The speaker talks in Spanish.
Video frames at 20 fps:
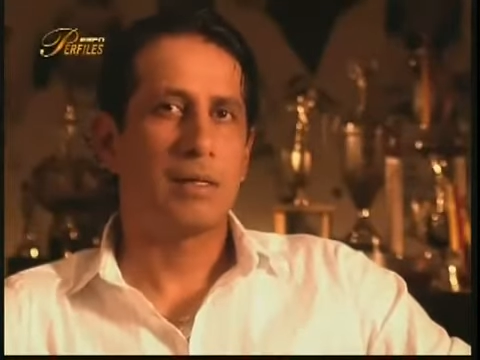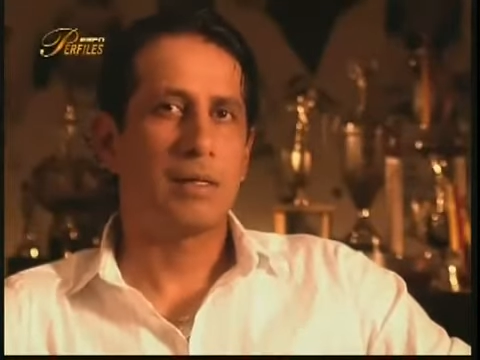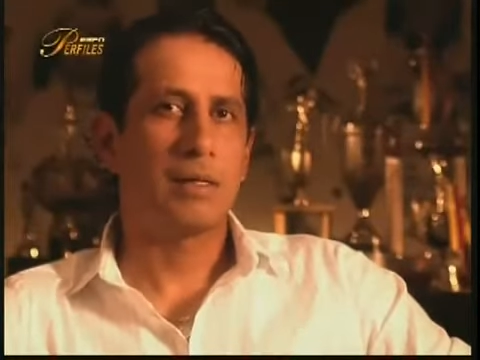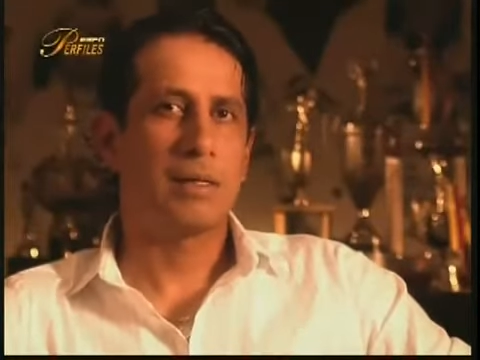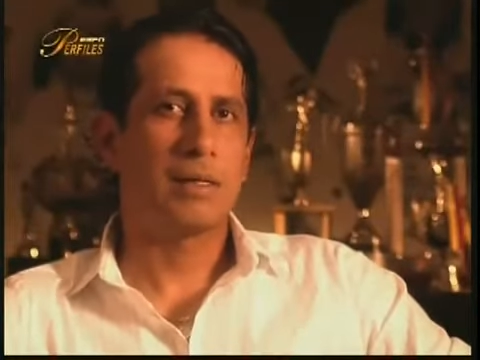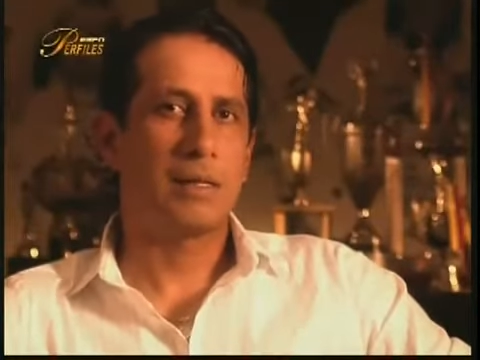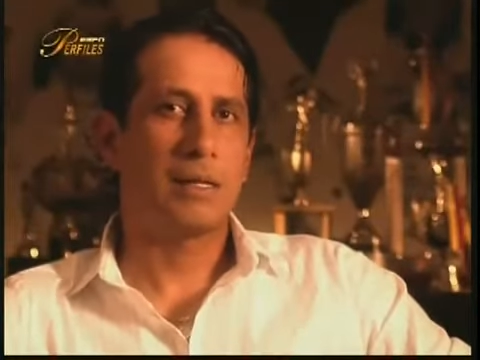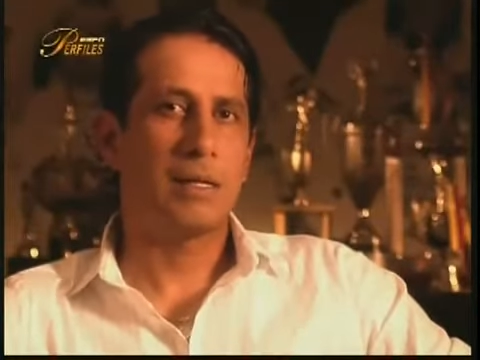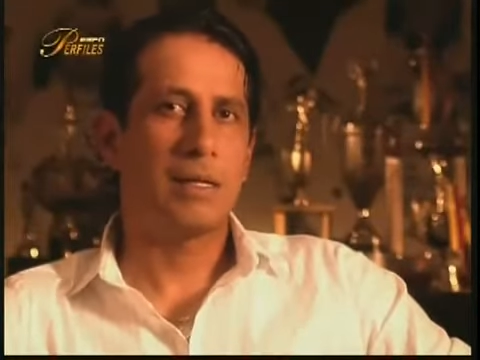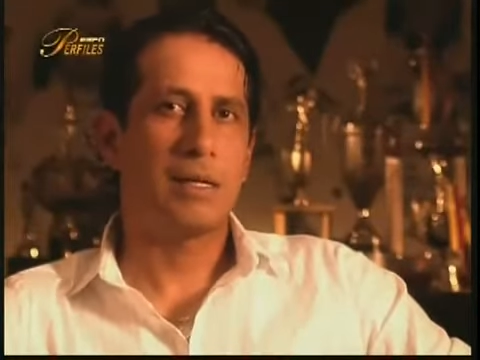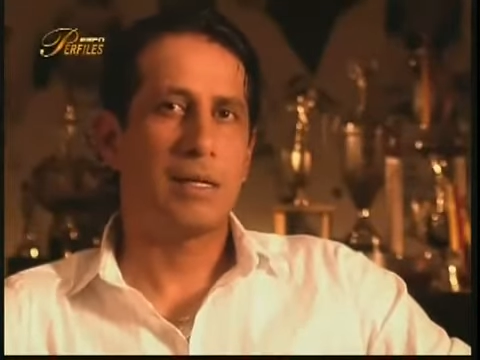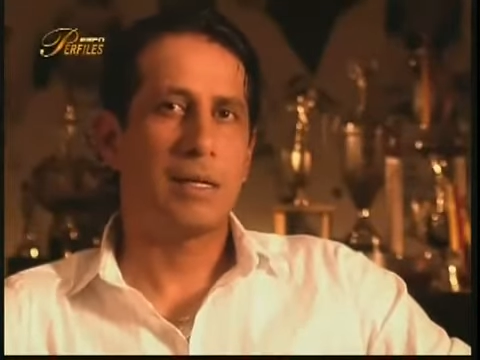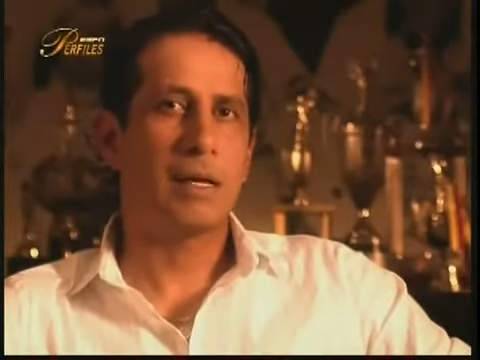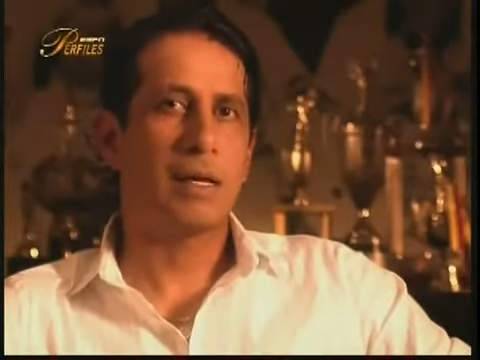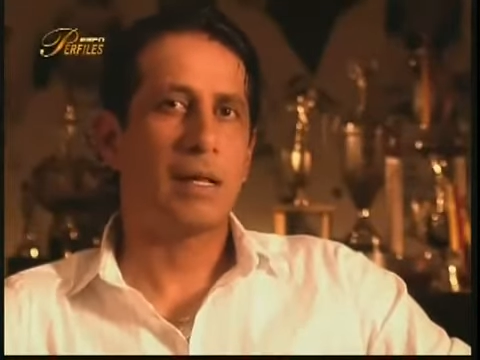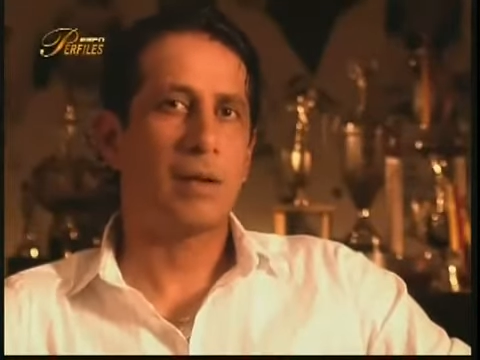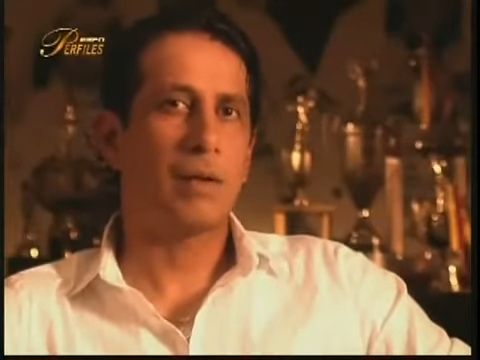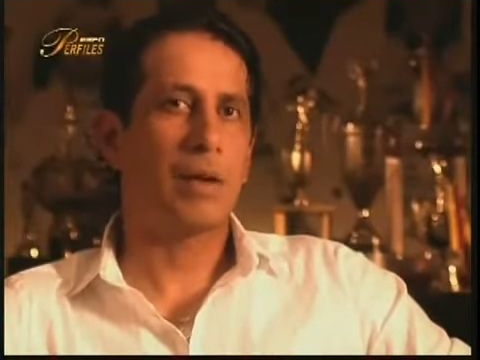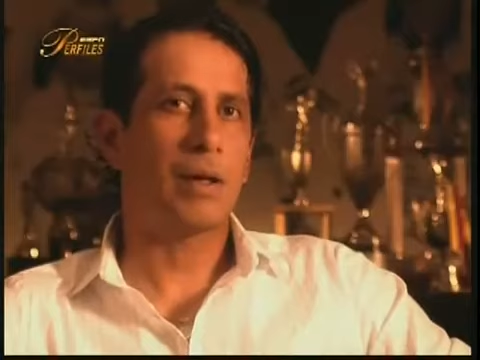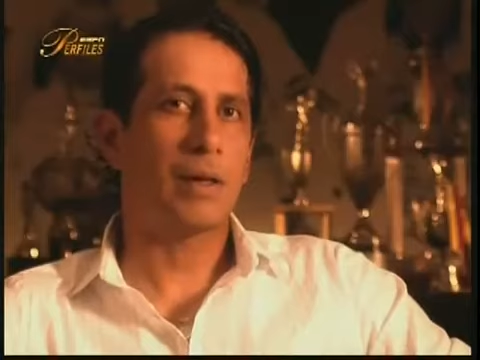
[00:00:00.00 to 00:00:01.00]
SI
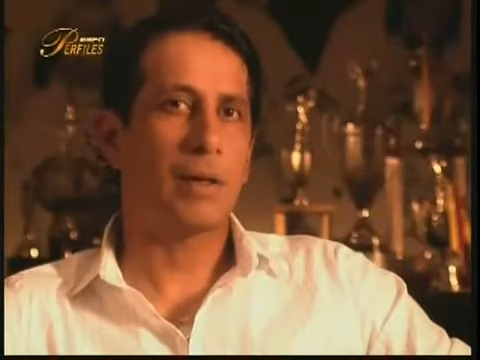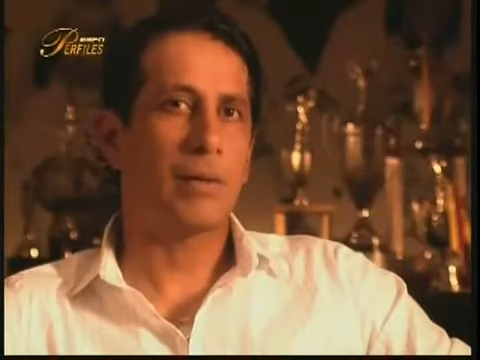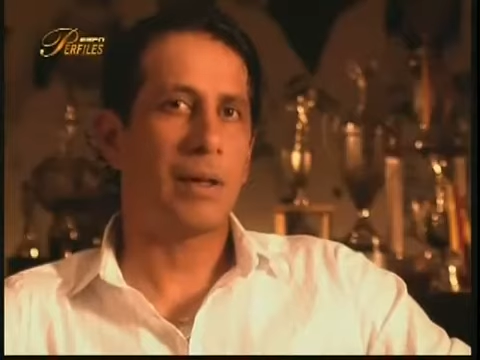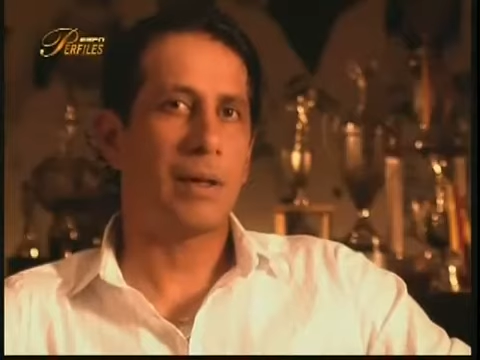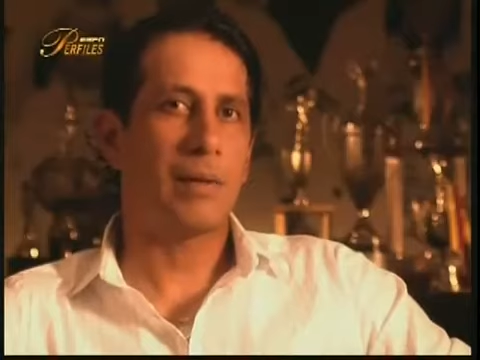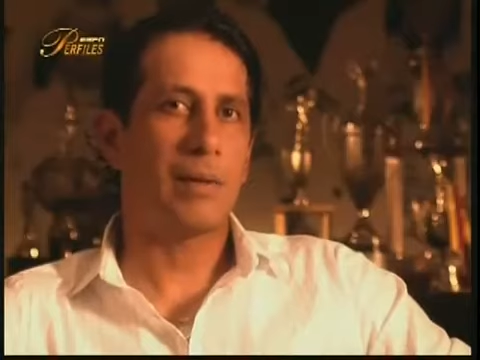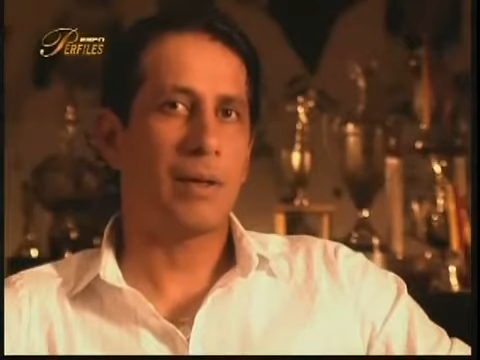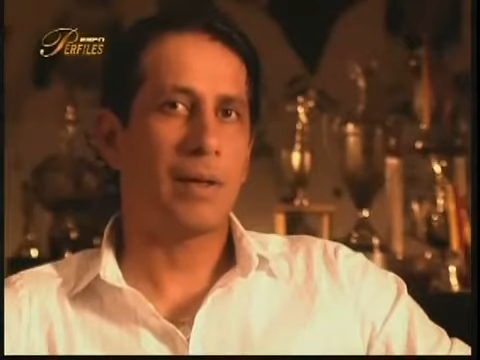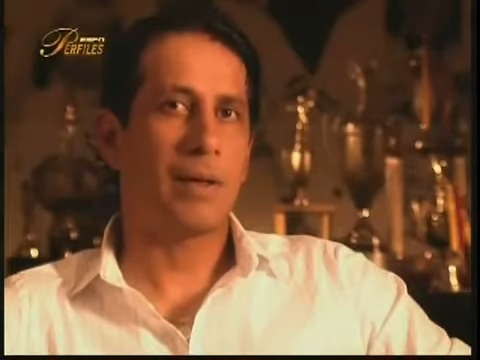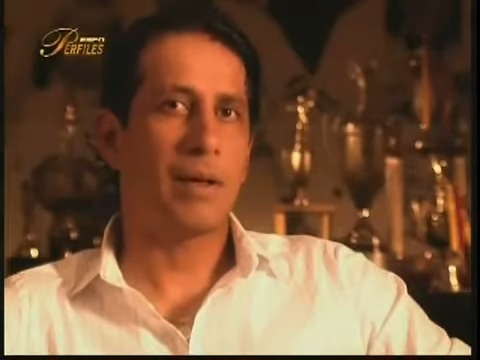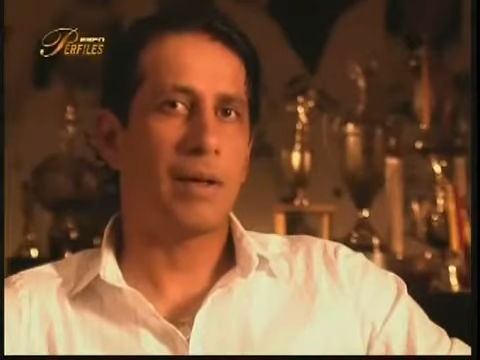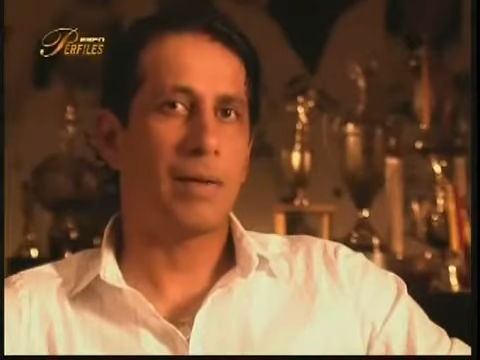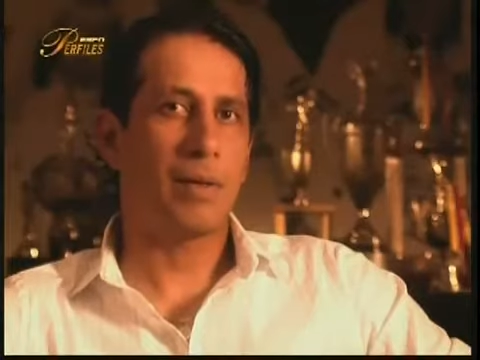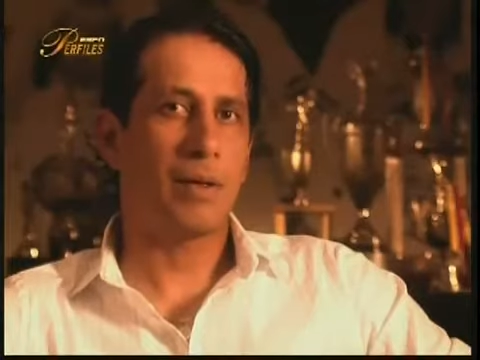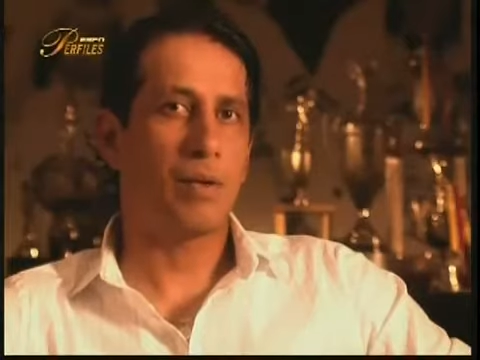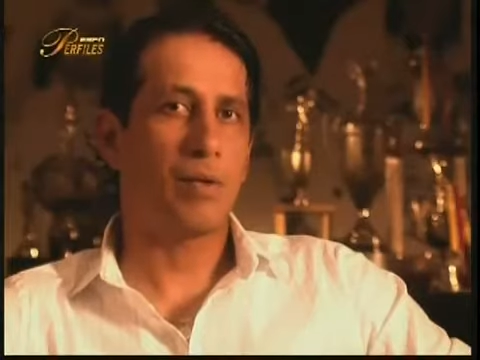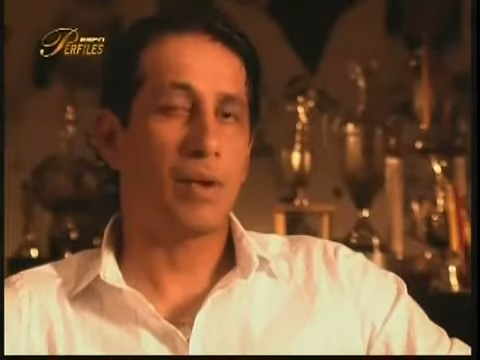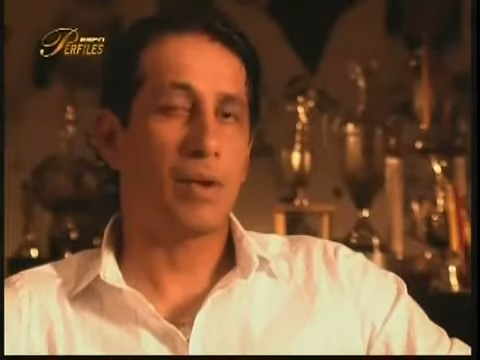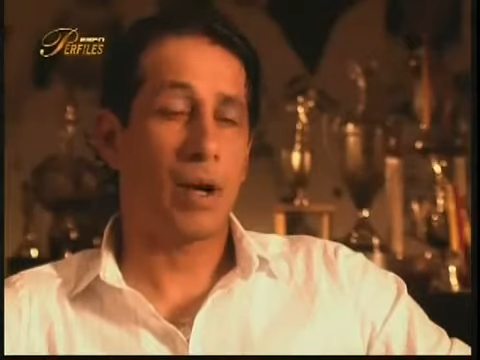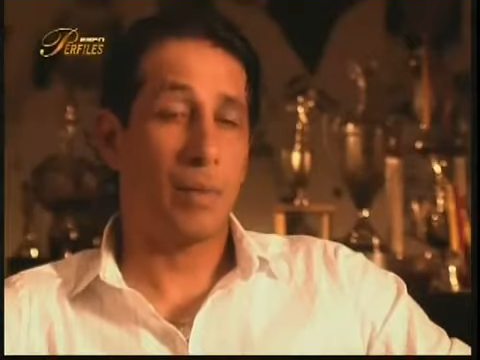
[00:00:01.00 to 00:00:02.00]
creo que debería haber
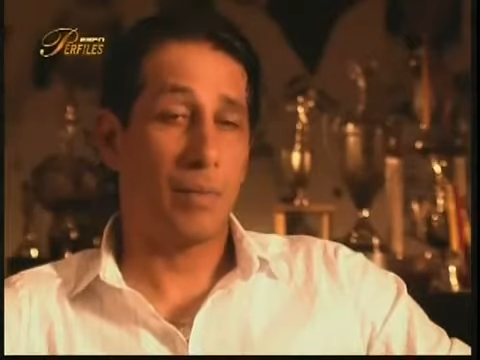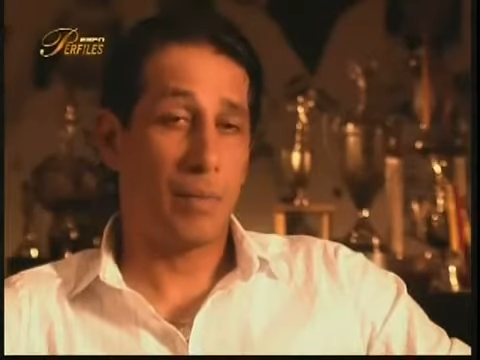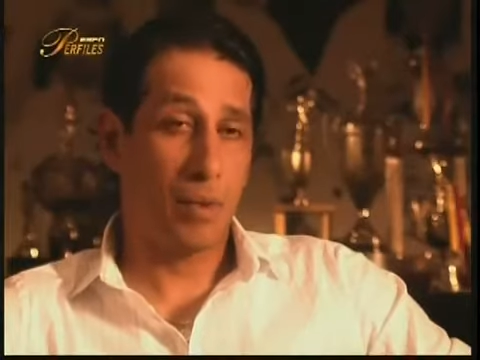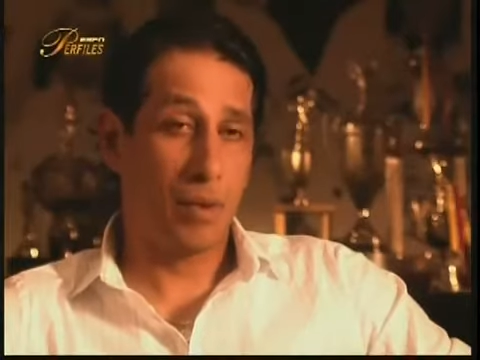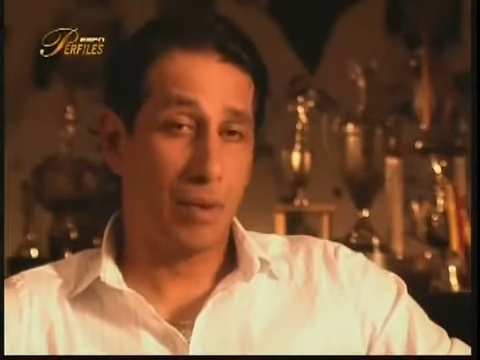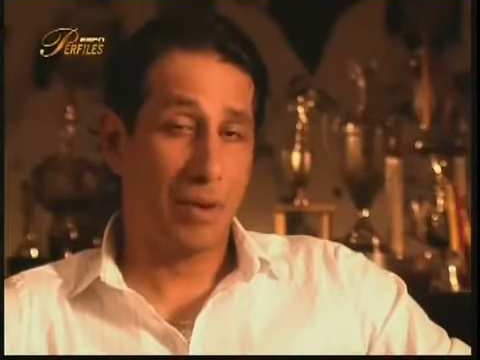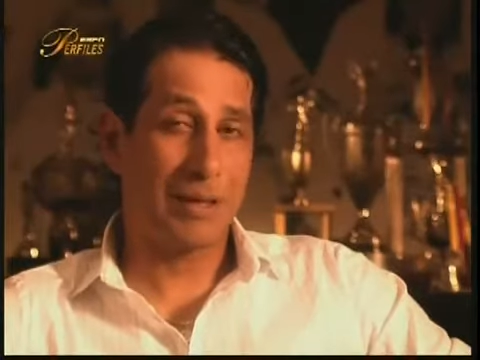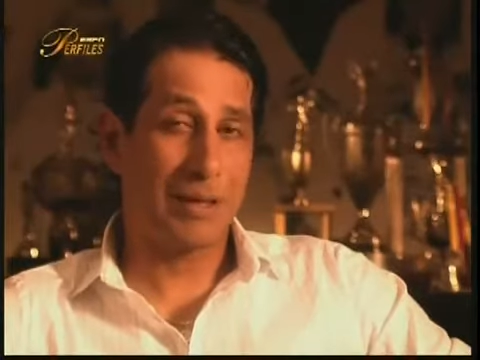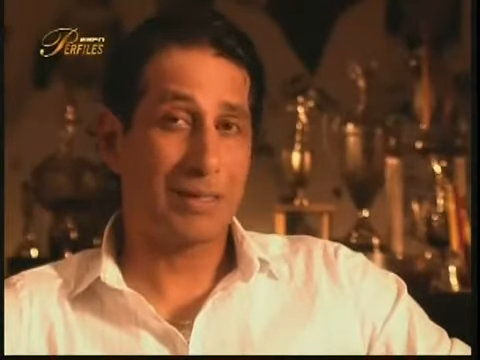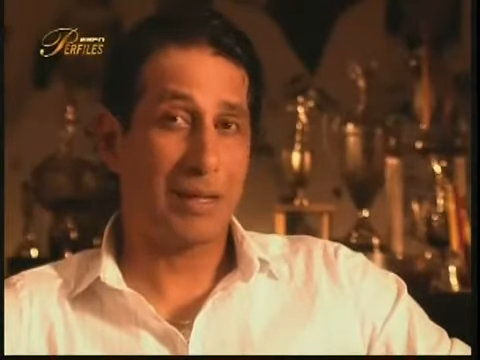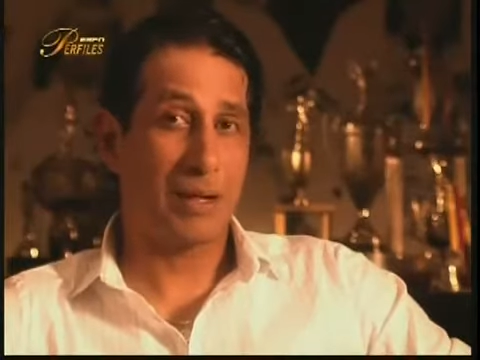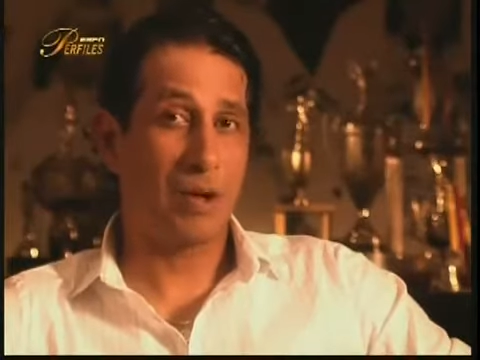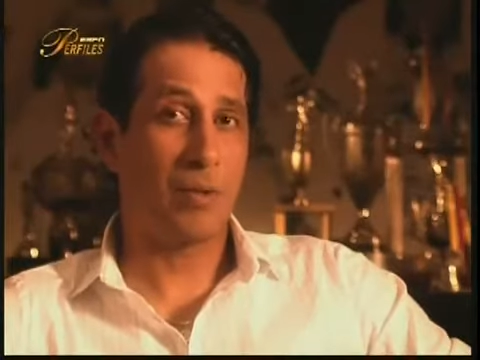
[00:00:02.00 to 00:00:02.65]
habido un campeón en esa